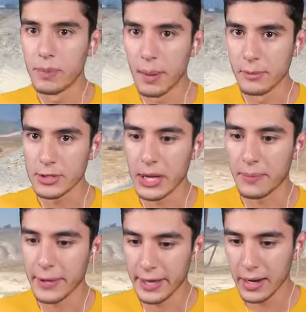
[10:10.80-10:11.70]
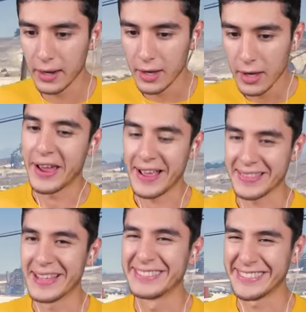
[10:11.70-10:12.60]
Vamos a ver qué
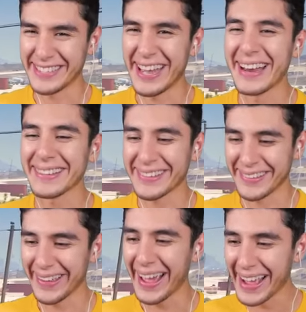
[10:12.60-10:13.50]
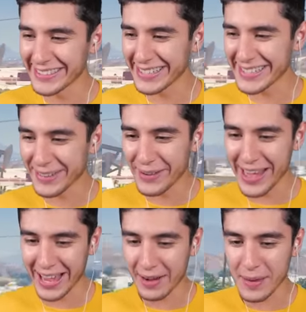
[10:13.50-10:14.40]
tan cierto es eso Voy a
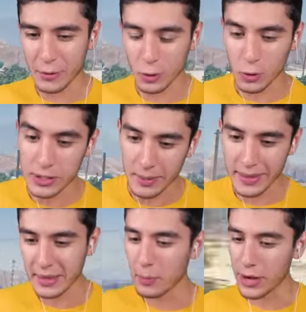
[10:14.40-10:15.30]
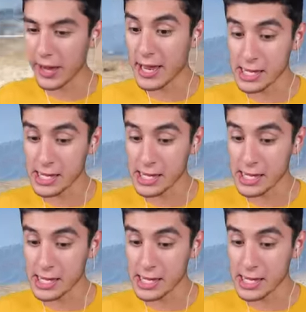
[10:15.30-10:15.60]
dejar mi auto justamente por aquí